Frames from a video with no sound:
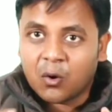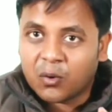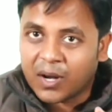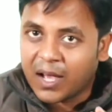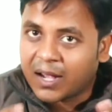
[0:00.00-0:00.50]

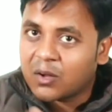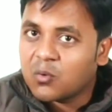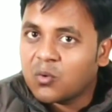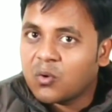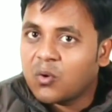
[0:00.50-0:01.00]
और अगर
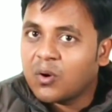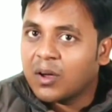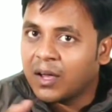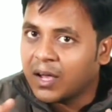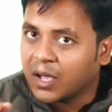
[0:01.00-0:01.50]
उनको
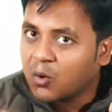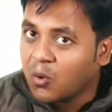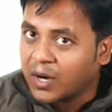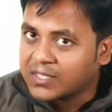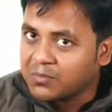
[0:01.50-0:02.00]
अगर
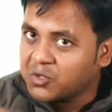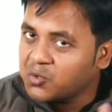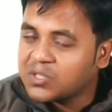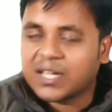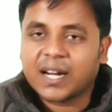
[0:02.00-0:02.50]
वो व्हाट्सएप
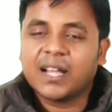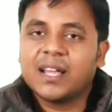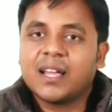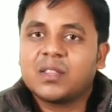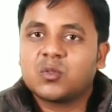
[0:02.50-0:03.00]
यूज़ कर
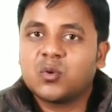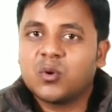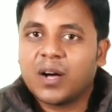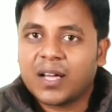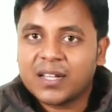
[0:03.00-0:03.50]
रहे हैं तो
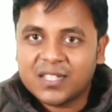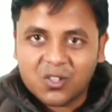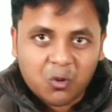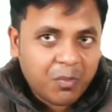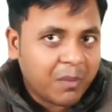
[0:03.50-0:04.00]
अगर
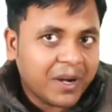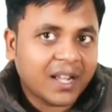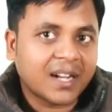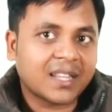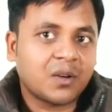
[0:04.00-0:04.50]
किसी को
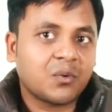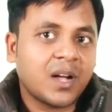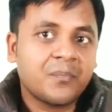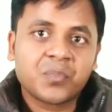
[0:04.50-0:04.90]
पेमेंट करना हुआ